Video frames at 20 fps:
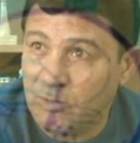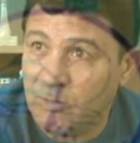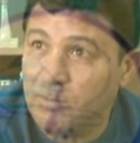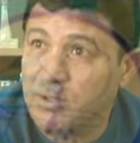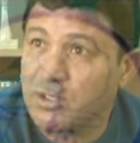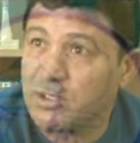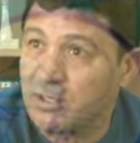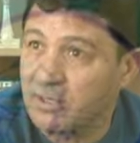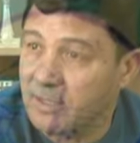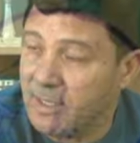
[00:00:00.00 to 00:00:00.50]

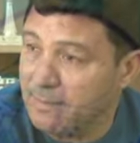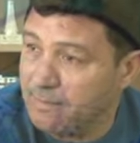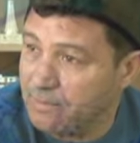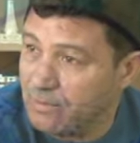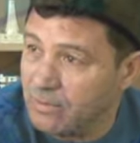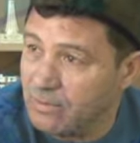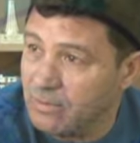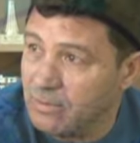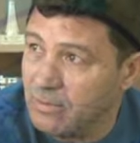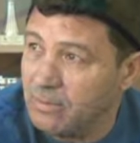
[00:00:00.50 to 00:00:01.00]
وباش
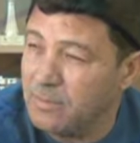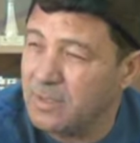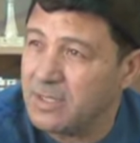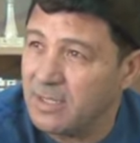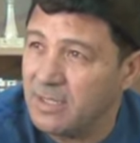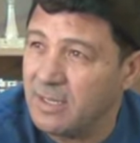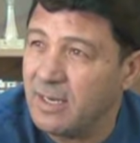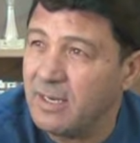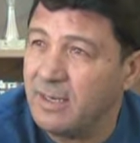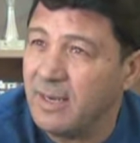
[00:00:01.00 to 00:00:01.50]
نطبقوا
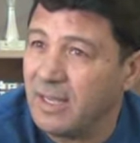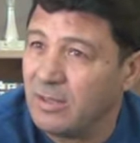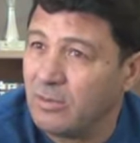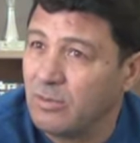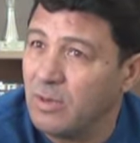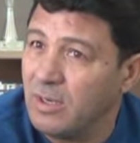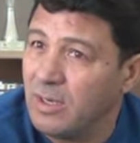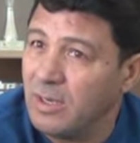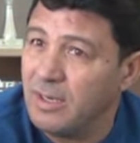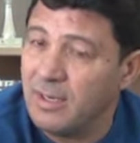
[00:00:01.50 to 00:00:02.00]
باش
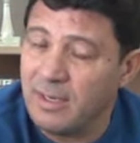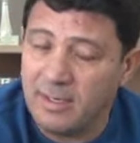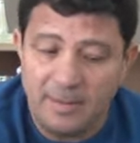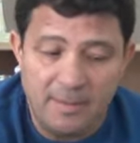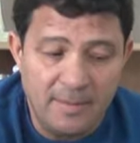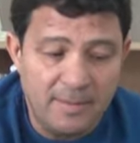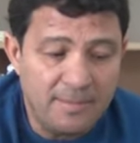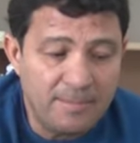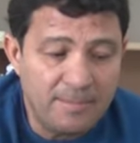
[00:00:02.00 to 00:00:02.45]
نخلطوا لل